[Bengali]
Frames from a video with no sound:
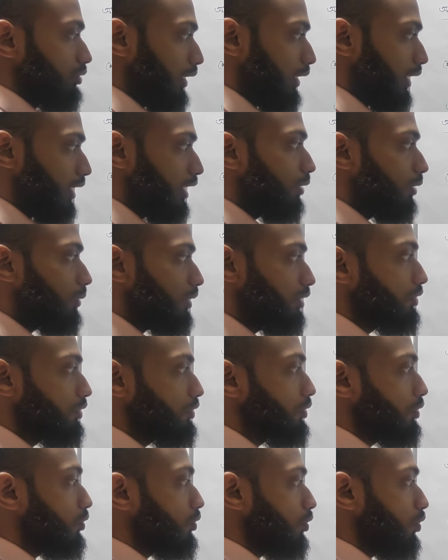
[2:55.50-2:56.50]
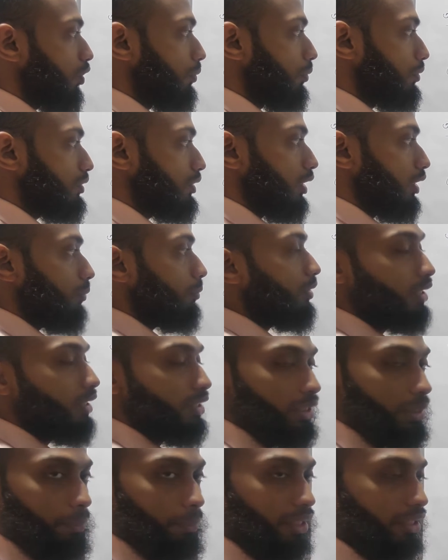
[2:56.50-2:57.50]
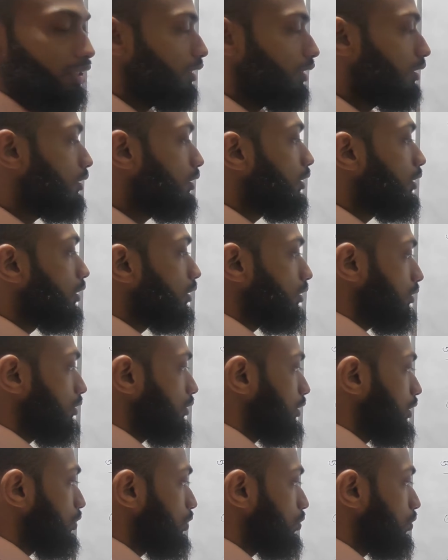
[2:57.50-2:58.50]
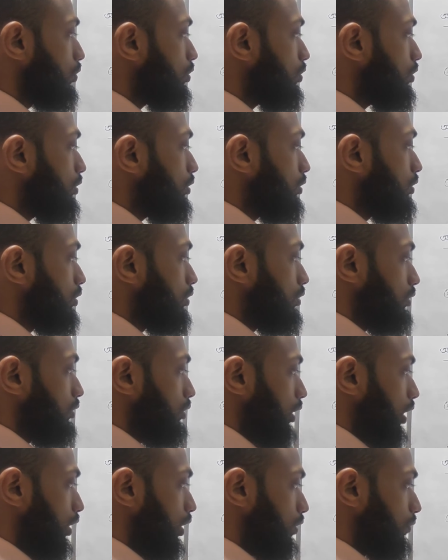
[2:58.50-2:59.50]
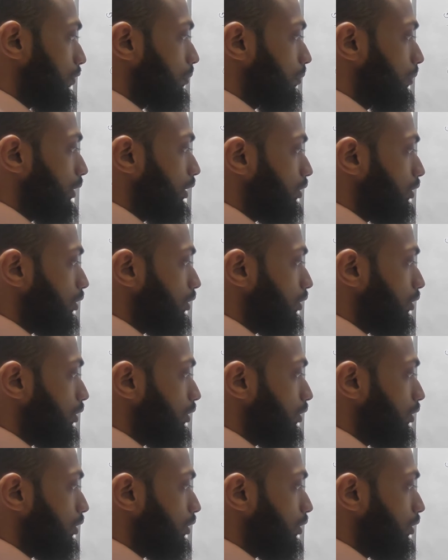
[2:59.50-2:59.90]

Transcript: রেখা বা তৃতীয় কোনো অবস্থান আমরা দেখতে পাই না সেজন্য ক্ষেত্রফল বের